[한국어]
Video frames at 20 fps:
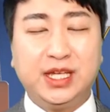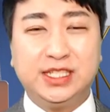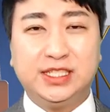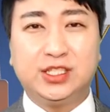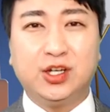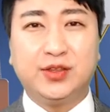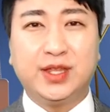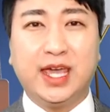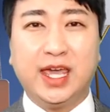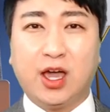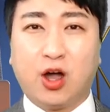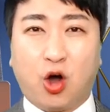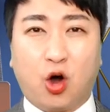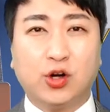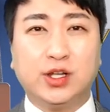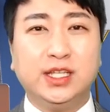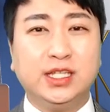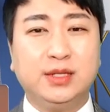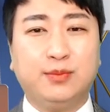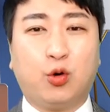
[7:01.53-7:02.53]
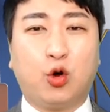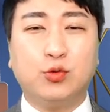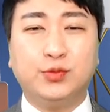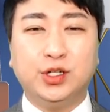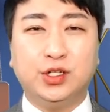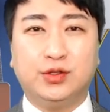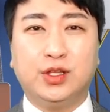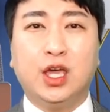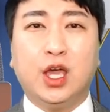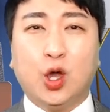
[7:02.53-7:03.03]
이전의 어린이
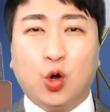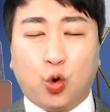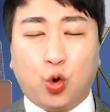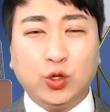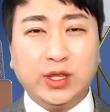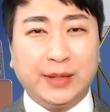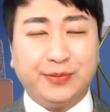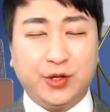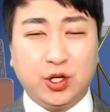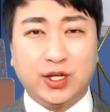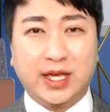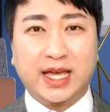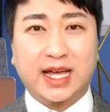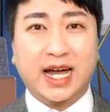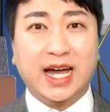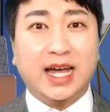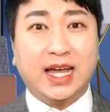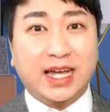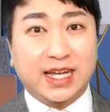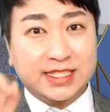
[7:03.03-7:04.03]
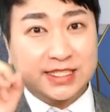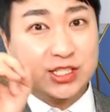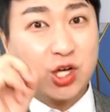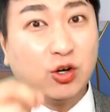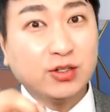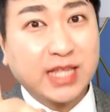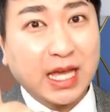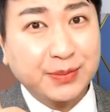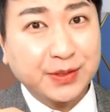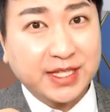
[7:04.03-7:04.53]
보험은 혼합 설계가
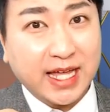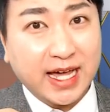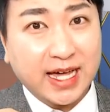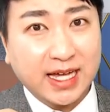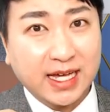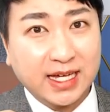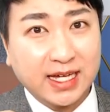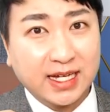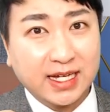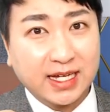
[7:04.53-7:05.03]
정답이다.